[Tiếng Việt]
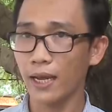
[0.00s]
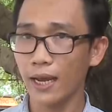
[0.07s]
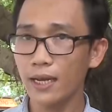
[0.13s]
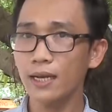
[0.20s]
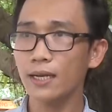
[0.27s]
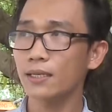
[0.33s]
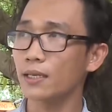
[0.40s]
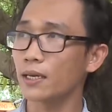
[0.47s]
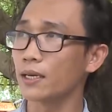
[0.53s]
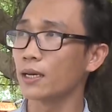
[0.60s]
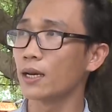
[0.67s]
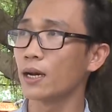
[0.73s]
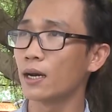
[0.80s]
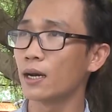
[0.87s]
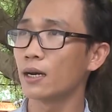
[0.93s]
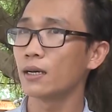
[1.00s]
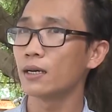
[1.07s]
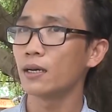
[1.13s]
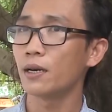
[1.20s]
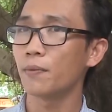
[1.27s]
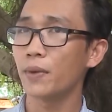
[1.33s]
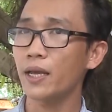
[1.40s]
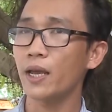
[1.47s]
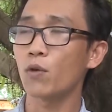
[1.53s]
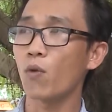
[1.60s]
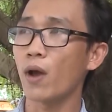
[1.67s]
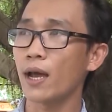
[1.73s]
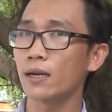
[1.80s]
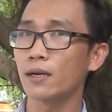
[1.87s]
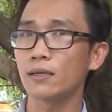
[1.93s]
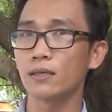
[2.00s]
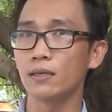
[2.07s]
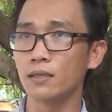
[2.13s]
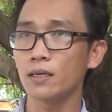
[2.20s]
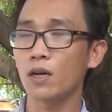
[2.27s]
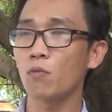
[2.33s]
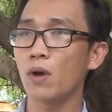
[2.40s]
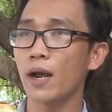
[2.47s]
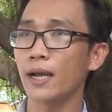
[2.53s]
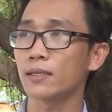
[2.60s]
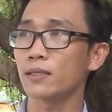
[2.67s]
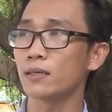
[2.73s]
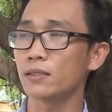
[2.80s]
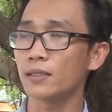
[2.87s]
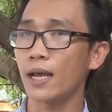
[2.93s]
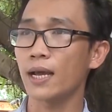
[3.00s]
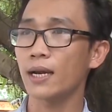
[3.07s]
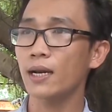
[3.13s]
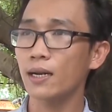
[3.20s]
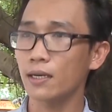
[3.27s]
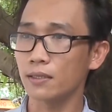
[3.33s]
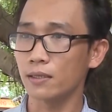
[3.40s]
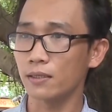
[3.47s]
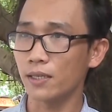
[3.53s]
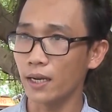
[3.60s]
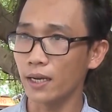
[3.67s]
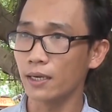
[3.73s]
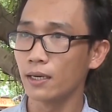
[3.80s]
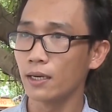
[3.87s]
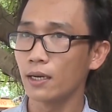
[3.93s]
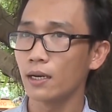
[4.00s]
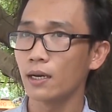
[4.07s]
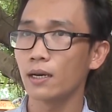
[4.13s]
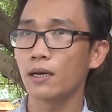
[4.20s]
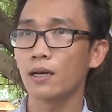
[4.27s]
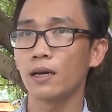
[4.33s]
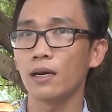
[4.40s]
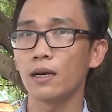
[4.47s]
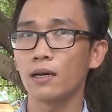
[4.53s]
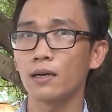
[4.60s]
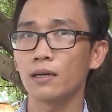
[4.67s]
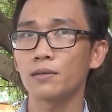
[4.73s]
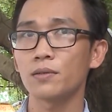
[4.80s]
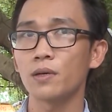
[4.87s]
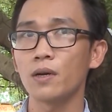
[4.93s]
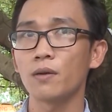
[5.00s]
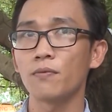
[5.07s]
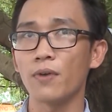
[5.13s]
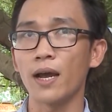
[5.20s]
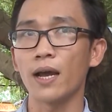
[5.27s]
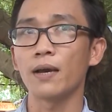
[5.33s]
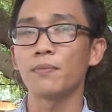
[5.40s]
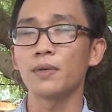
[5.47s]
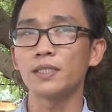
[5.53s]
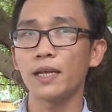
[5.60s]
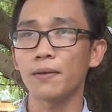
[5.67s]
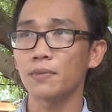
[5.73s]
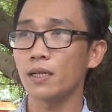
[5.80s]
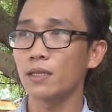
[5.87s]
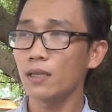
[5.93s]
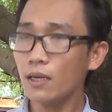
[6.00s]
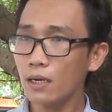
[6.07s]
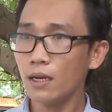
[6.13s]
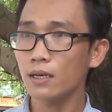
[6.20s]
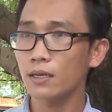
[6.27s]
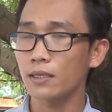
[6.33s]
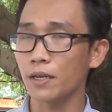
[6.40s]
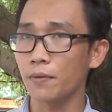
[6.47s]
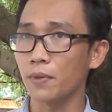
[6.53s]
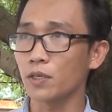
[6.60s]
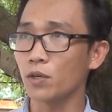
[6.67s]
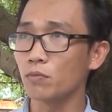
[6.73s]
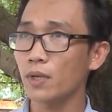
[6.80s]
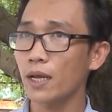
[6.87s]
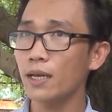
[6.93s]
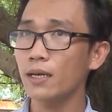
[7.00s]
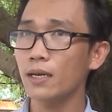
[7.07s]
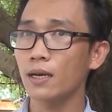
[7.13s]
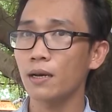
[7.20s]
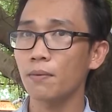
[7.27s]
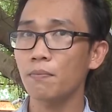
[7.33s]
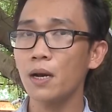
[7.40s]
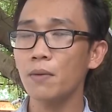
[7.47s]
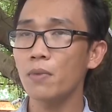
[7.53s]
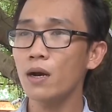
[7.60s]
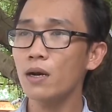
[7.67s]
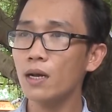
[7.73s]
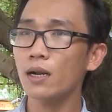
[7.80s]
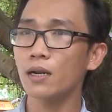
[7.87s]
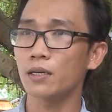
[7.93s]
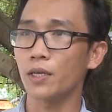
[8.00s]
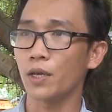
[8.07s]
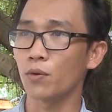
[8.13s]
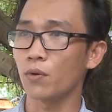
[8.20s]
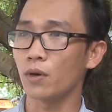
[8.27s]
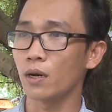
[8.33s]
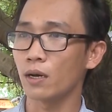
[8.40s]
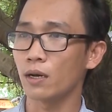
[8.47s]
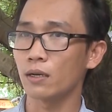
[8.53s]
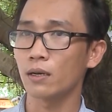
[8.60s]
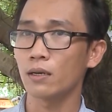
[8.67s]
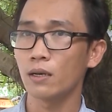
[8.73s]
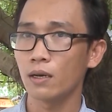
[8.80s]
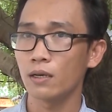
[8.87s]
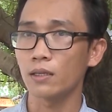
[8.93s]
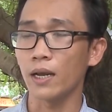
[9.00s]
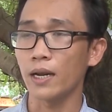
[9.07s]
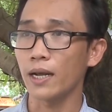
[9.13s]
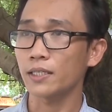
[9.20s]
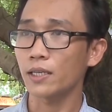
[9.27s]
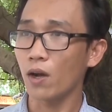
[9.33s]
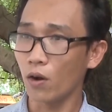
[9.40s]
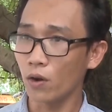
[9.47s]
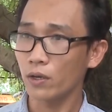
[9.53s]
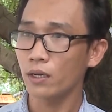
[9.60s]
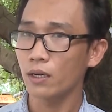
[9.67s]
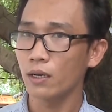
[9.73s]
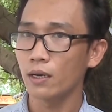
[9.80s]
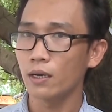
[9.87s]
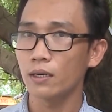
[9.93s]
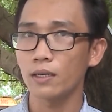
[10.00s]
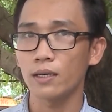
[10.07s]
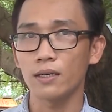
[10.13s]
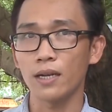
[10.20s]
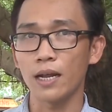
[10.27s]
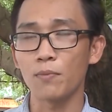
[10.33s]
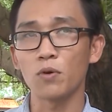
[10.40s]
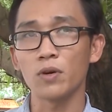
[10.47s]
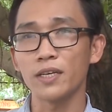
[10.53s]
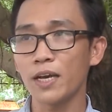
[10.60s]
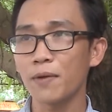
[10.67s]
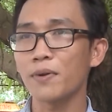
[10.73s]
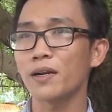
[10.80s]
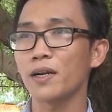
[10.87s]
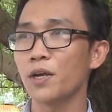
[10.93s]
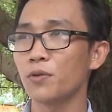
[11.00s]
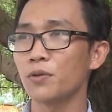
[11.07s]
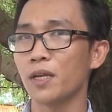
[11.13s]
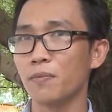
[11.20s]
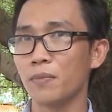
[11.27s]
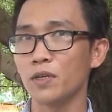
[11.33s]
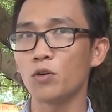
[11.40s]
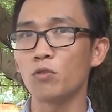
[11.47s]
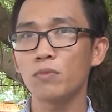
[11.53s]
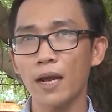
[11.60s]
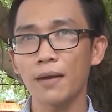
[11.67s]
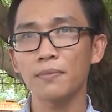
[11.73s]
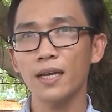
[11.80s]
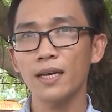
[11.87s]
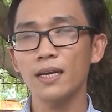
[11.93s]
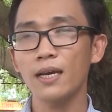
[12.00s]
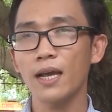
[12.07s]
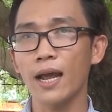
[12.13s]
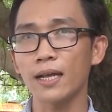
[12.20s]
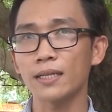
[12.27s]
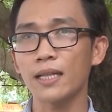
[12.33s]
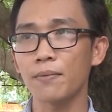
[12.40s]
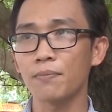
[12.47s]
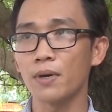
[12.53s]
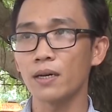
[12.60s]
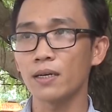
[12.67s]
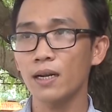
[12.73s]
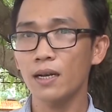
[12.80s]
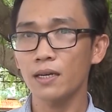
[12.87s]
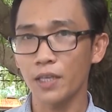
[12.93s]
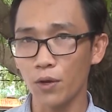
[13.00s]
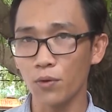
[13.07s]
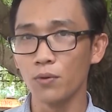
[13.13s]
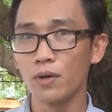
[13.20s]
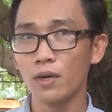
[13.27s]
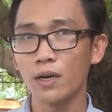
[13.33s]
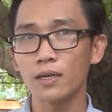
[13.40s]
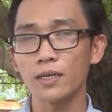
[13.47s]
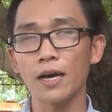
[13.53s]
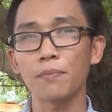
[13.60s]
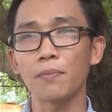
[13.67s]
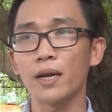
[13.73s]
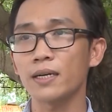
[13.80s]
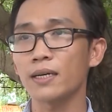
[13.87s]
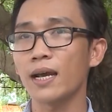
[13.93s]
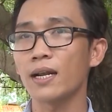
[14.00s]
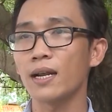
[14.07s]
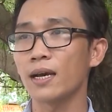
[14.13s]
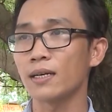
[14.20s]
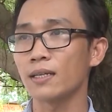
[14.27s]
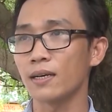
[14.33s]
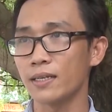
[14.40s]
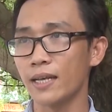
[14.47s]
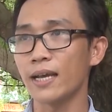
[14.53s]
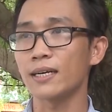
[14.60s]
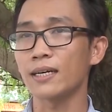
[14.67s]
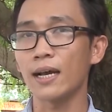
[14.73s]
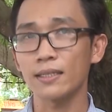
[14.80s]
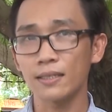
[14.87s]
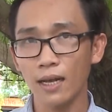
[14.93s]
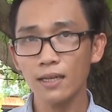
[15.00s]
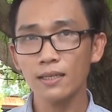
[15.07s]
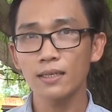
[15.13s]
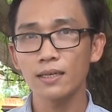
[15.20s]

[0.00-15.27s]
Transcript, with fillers: thấy thì à, mấy ngày qua lực lượng công an tuần tra rất là thường xuyên à, và mình xem tin tức á, thì mình cũng thấy à, bắt bớ rất là nhiều à, tệ nạn xã hội thì là một người dân bạc liêu thì mình cũng cảm thấy an tâm hơn rất là nhiều đặc biệt đây là thời gian cận tết